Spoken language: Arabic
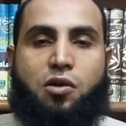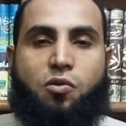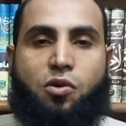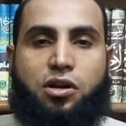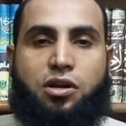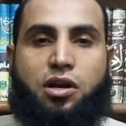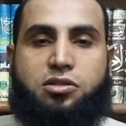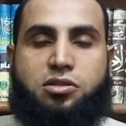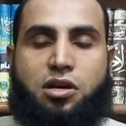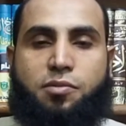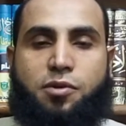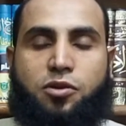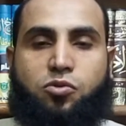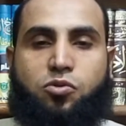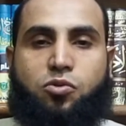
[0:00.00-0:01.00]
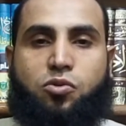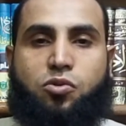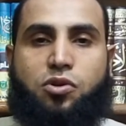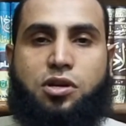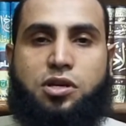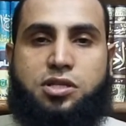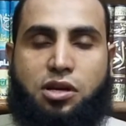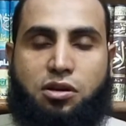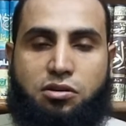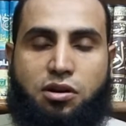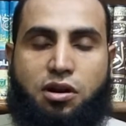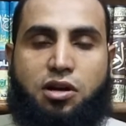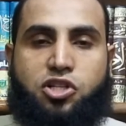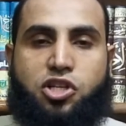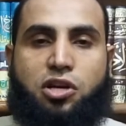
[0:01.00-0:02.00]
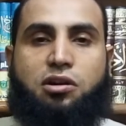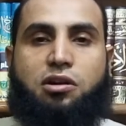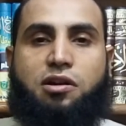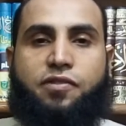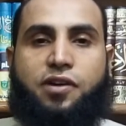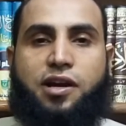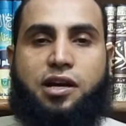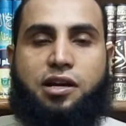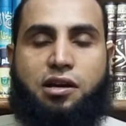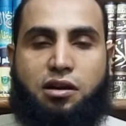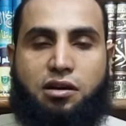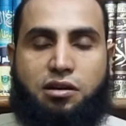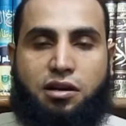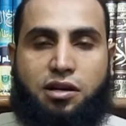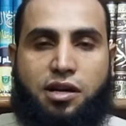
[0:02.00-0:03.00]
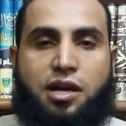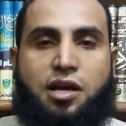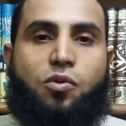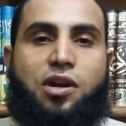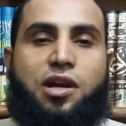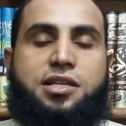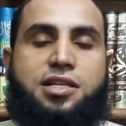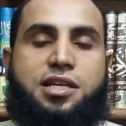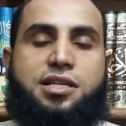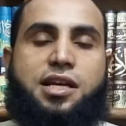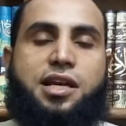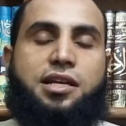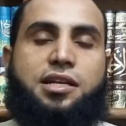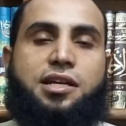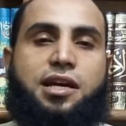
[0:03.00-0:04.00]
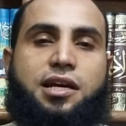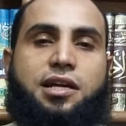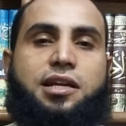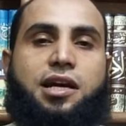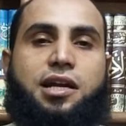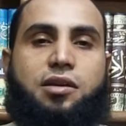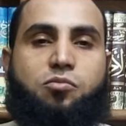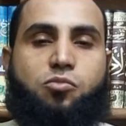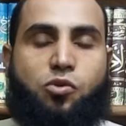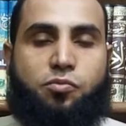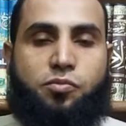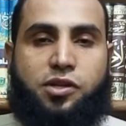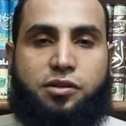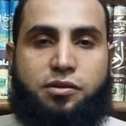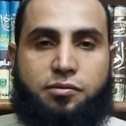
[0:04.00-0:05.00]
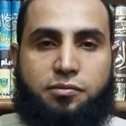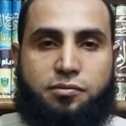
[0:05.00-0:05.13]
وإن أصابته سراء شكر فكان خيرا له وليس ذلك إلا للمؤمن